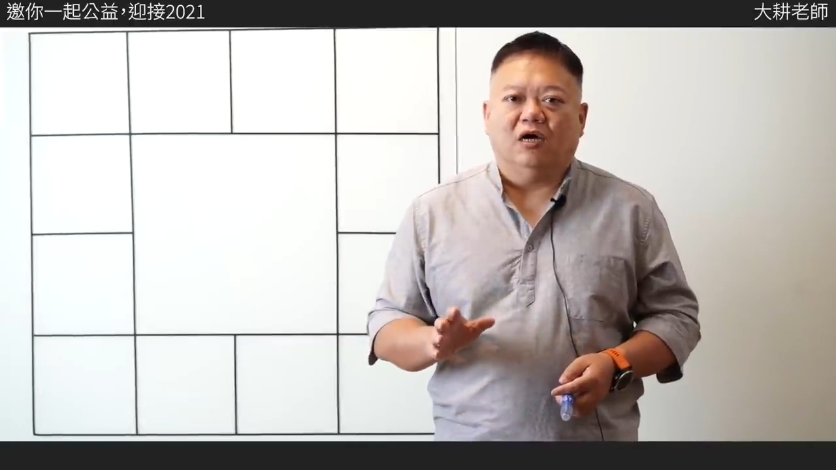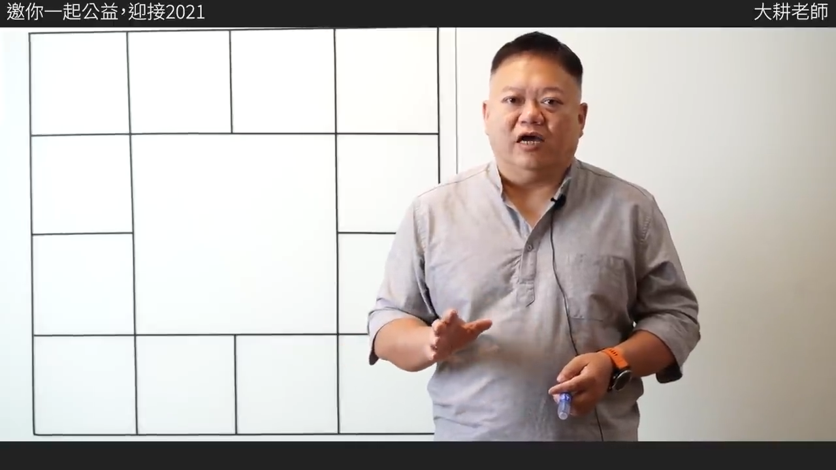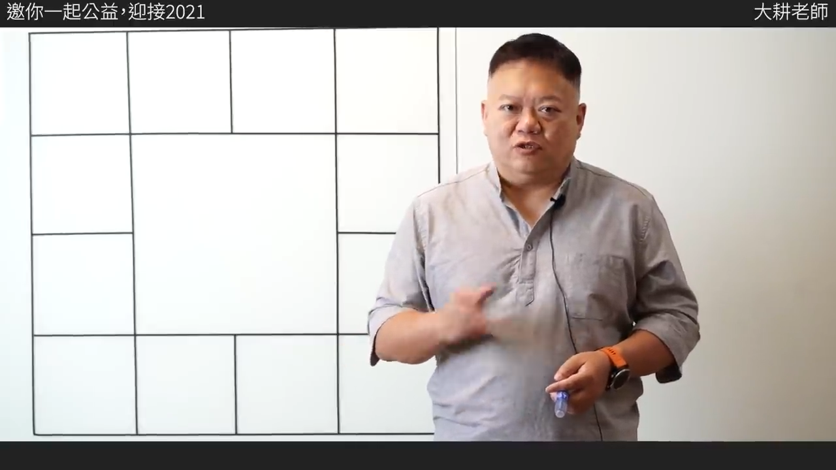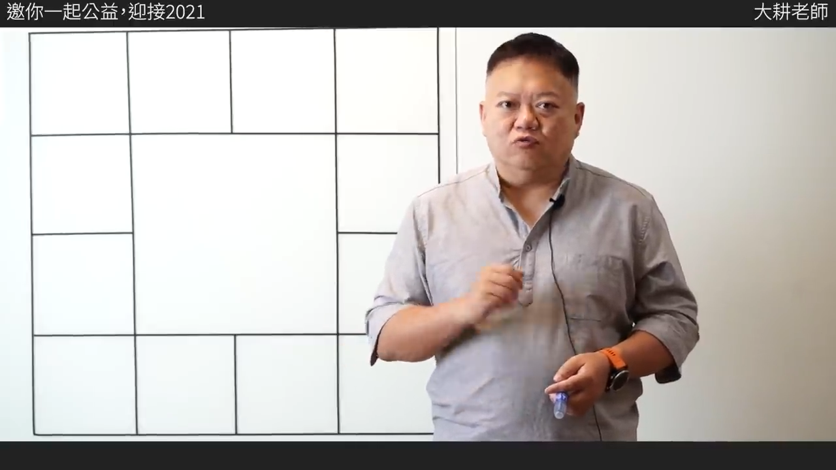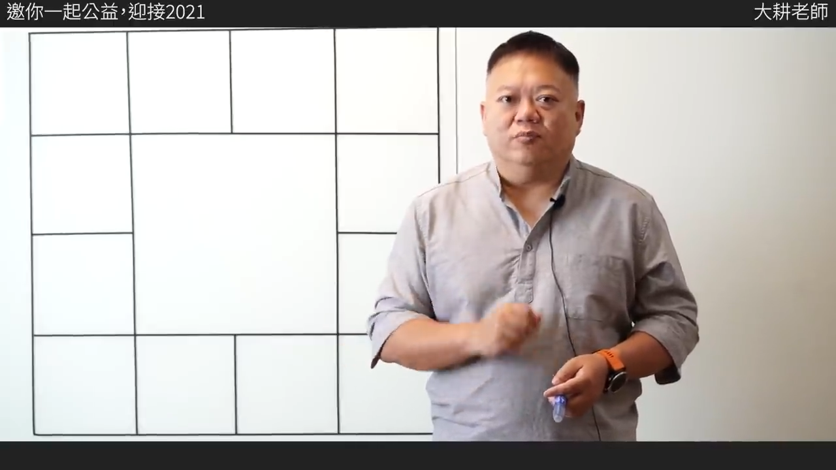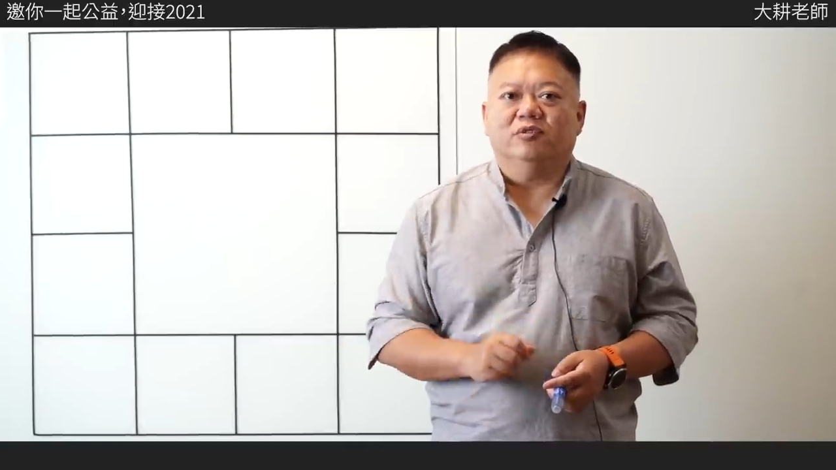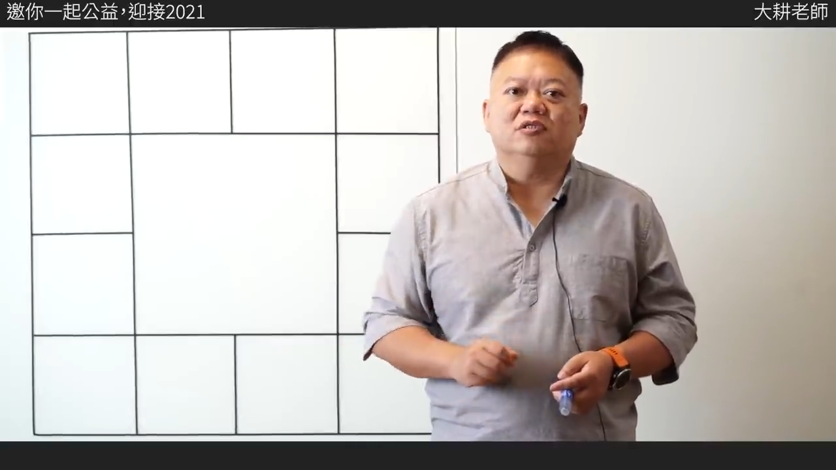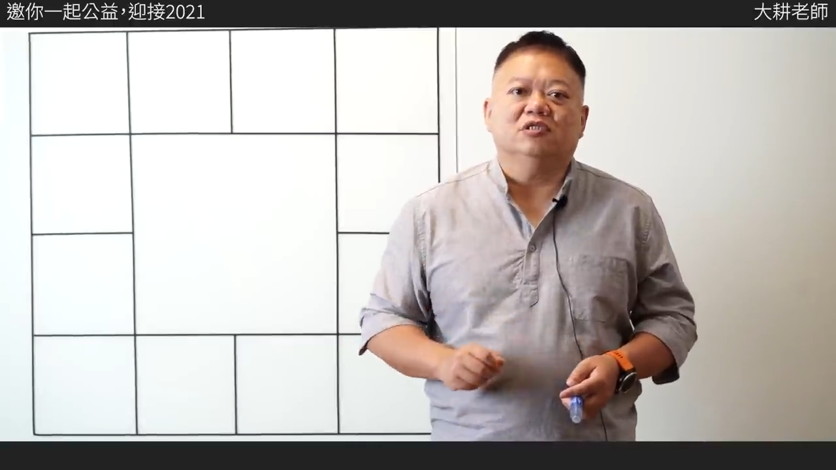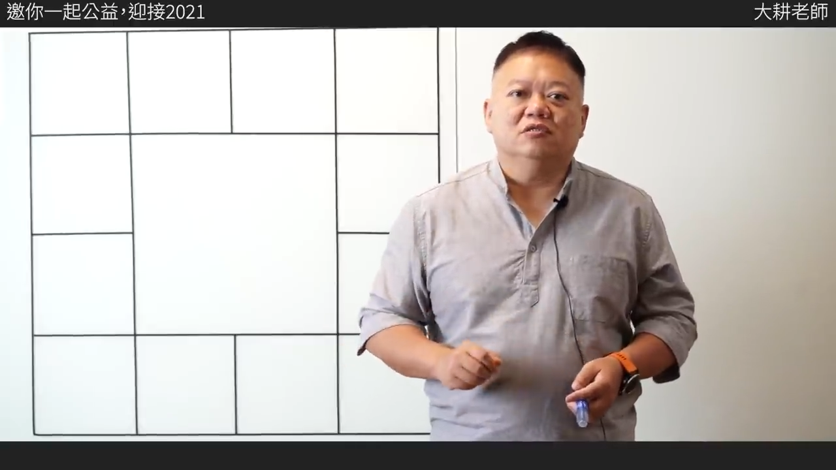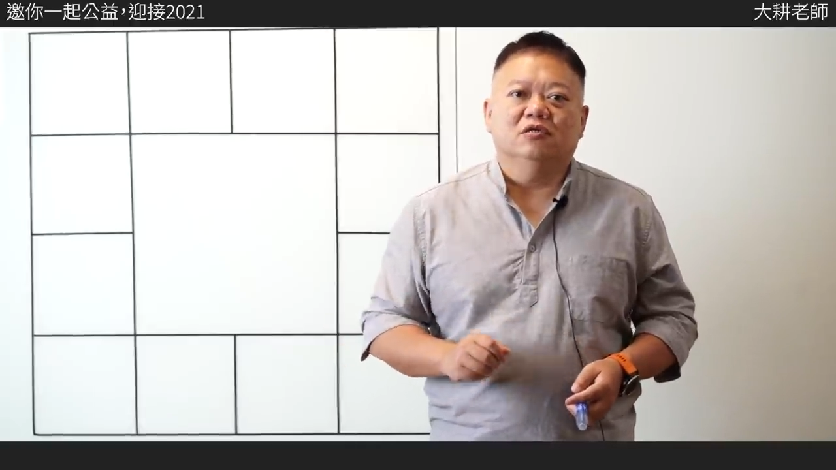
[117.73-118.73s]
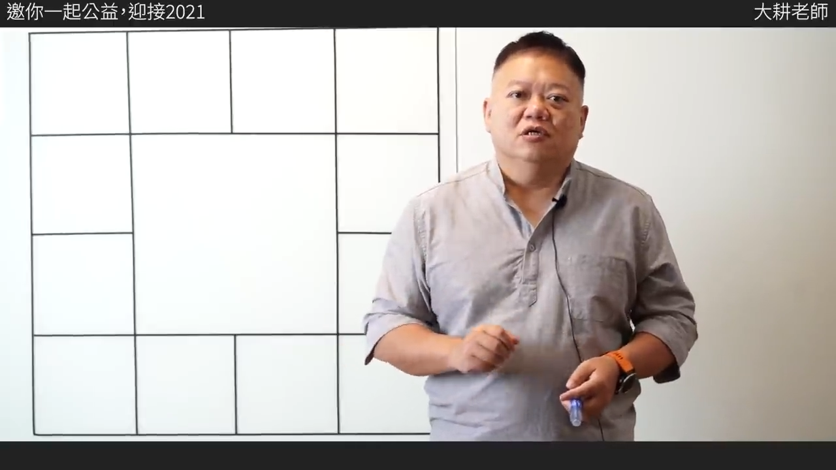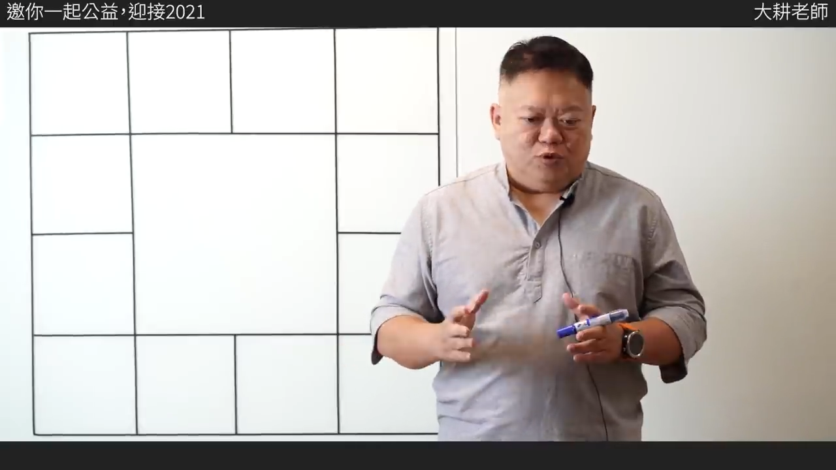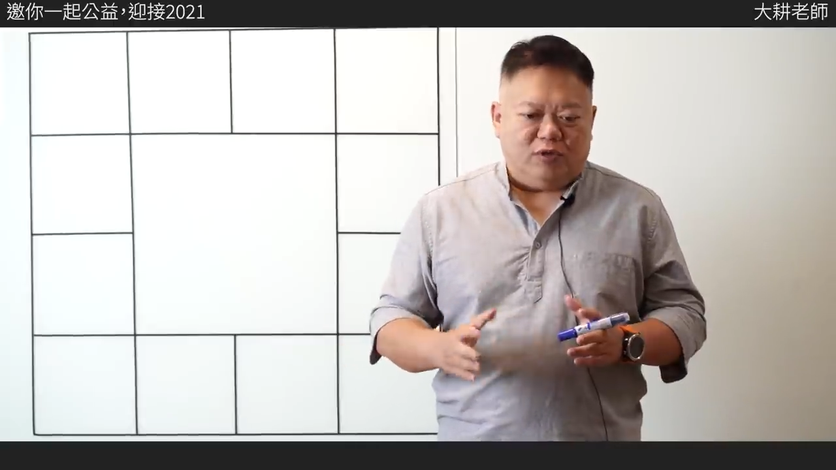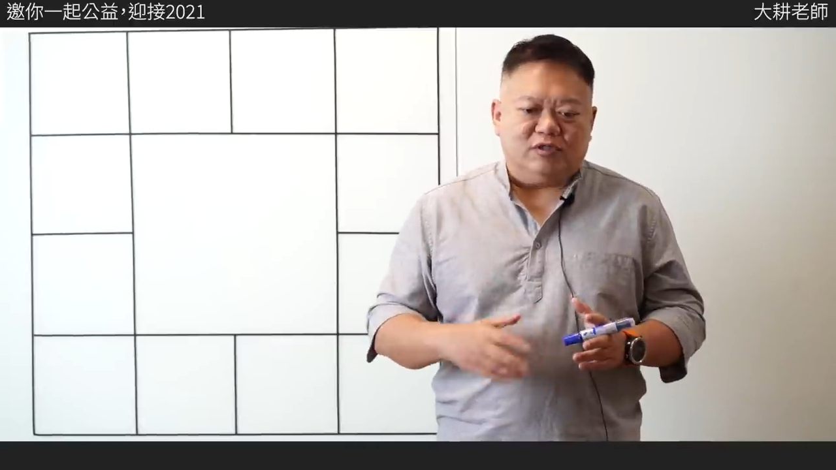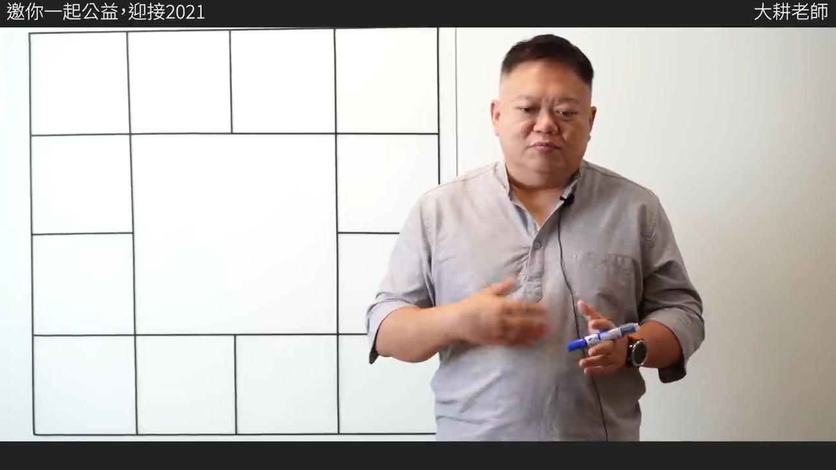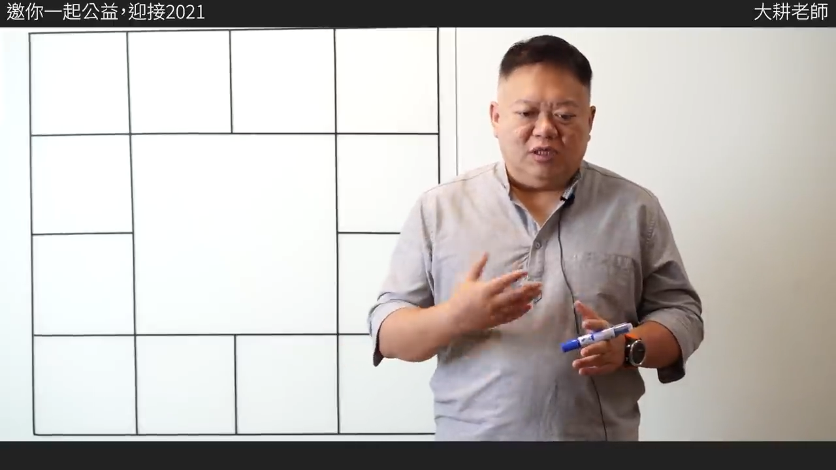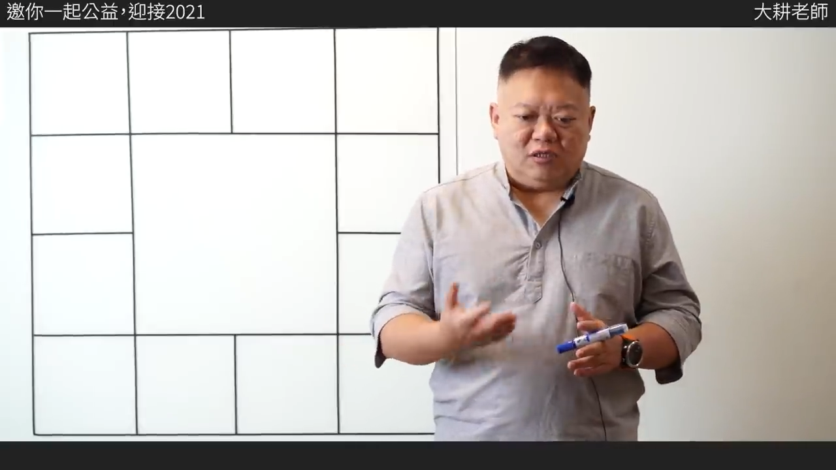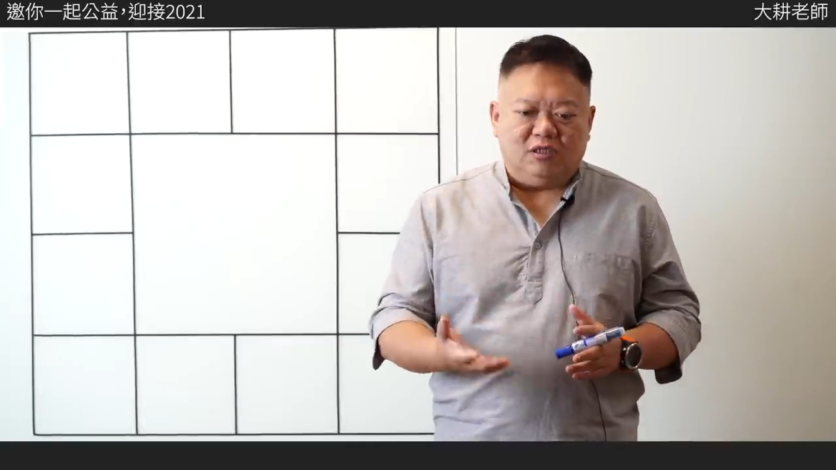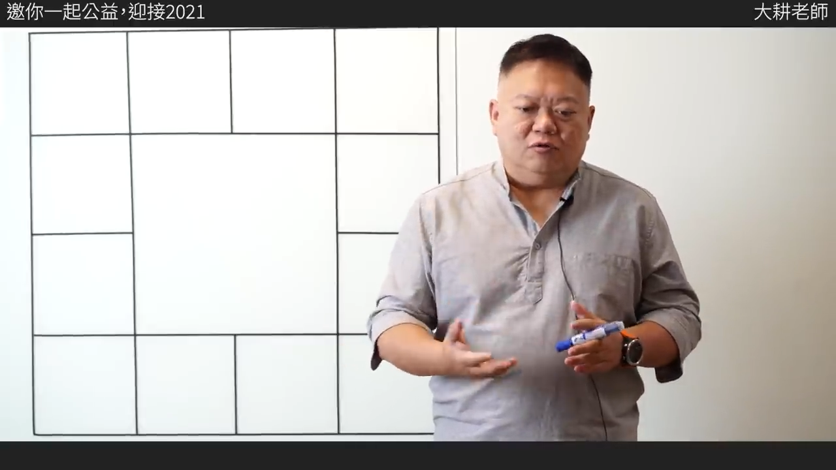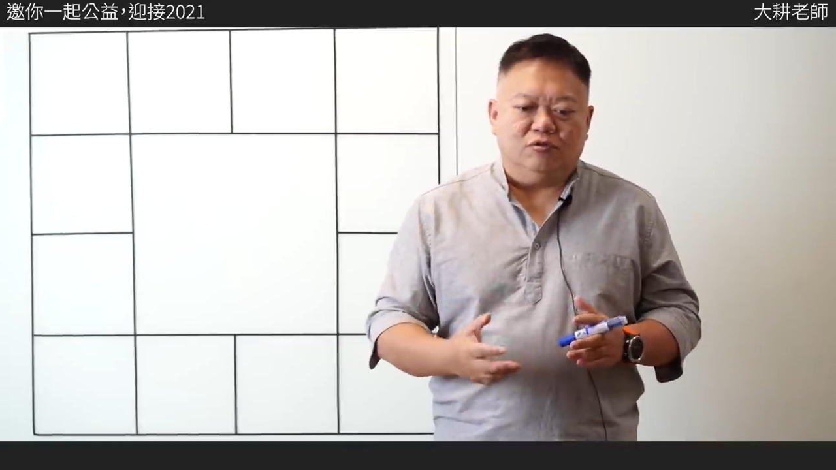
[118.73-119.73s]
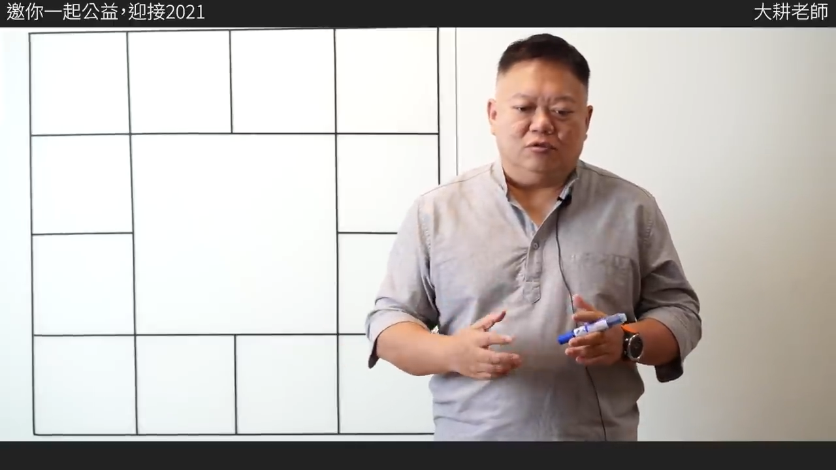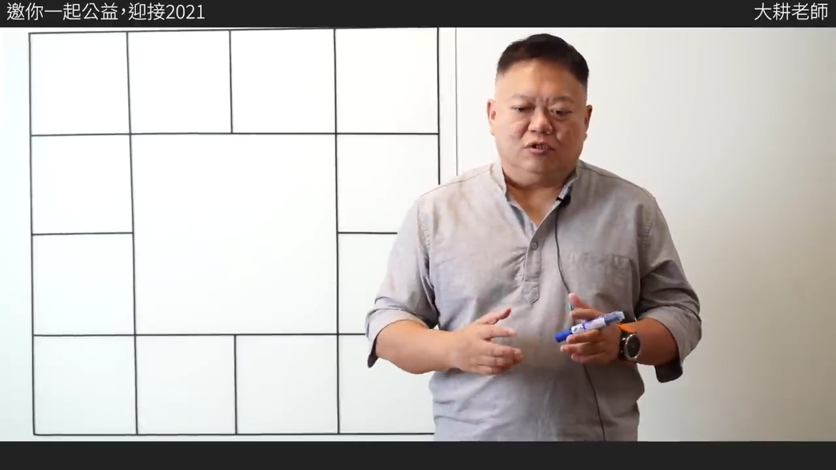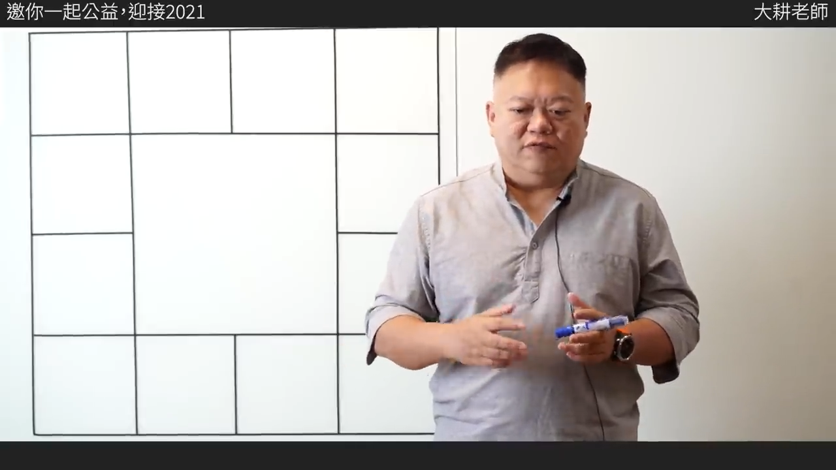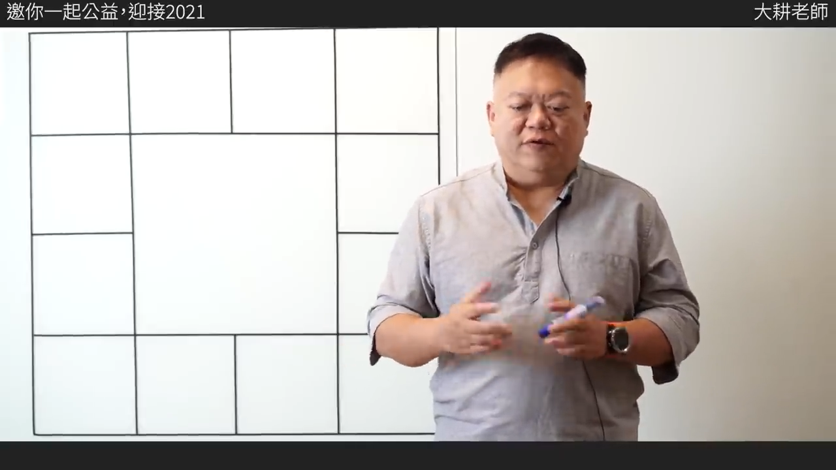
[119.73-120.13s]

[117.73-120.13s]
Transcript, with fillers: 还是我们自己，不管是命理或者是各